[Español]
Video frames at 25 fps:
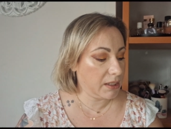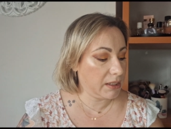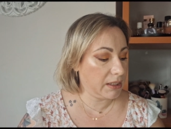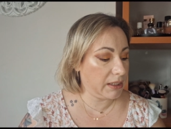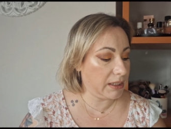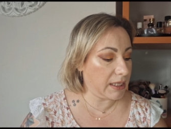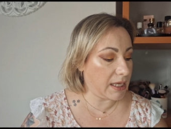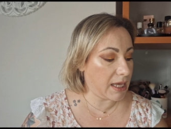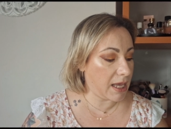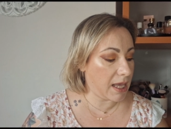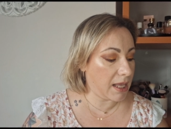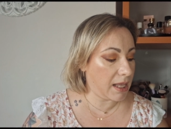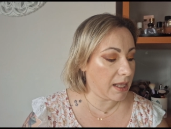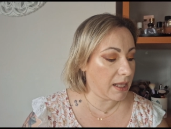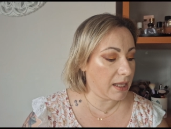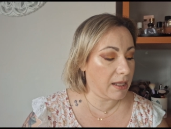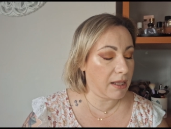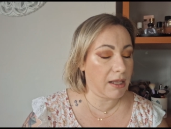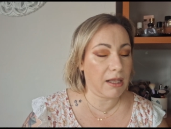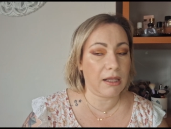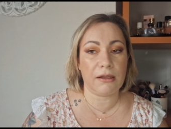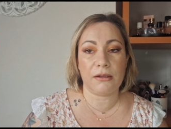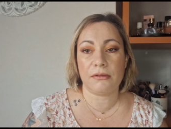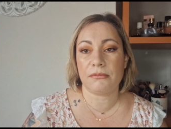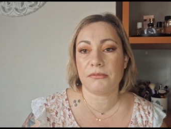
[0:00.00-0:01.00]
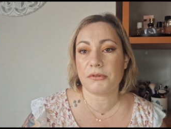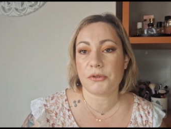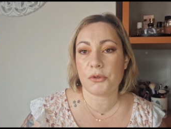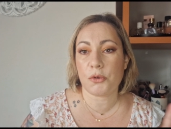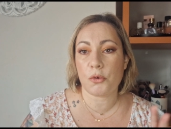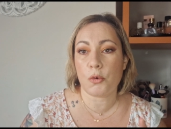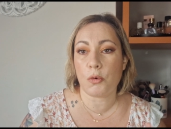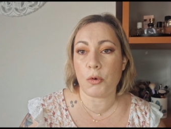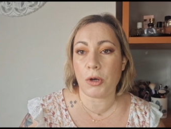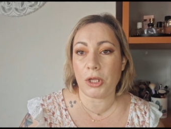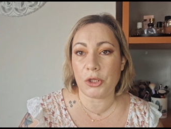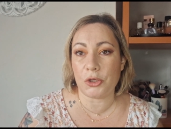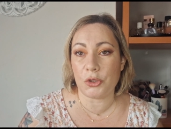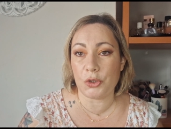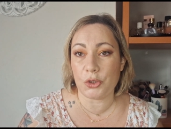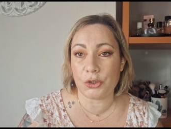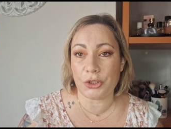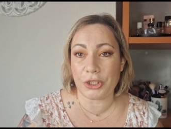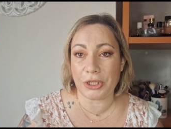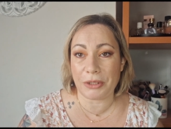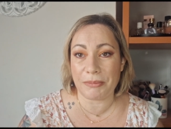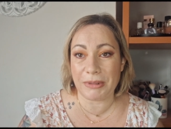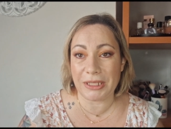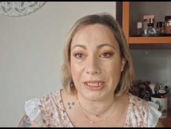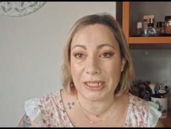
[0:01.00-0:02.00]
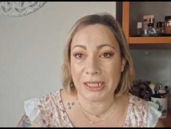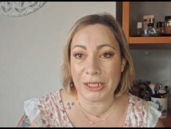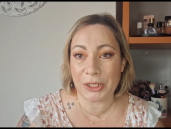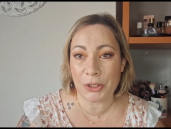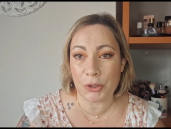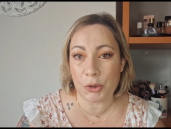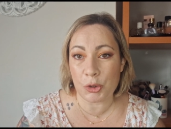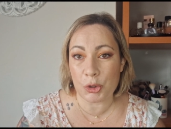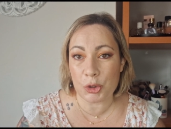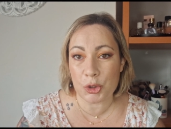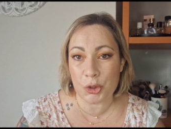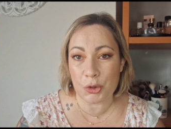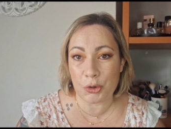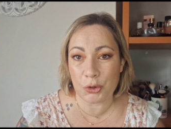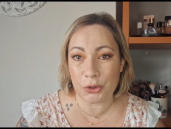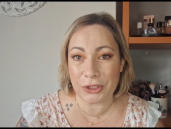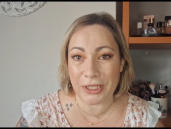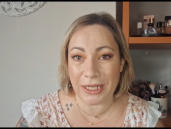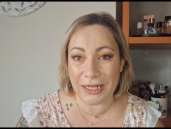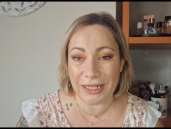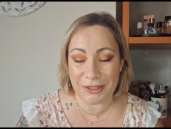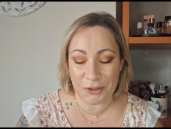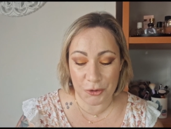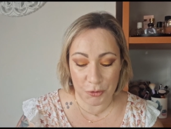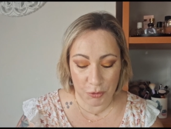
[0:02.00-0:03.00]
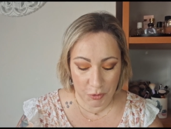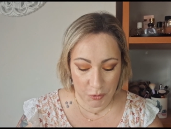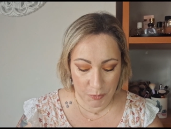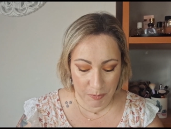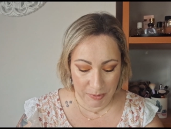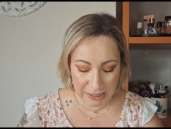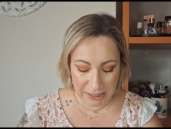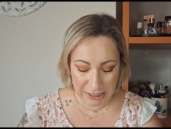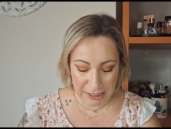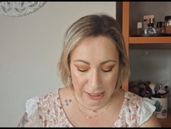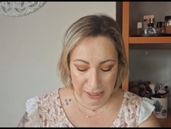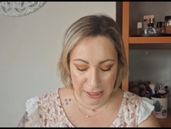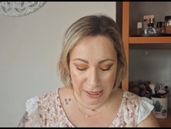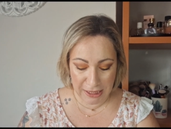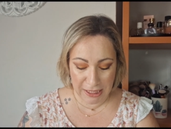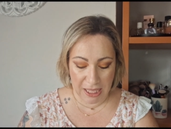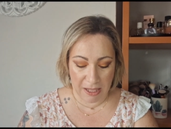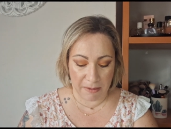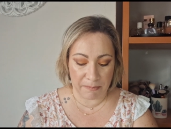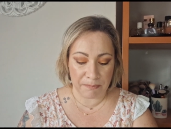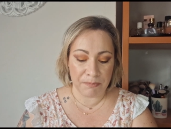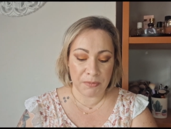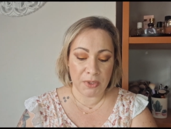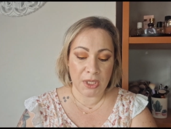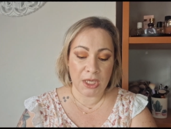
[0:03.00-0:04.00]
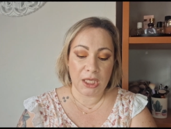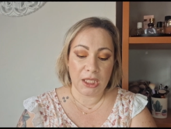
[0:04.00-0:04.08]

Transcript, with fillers: Ya cuando lo termine os contaré su experiencia.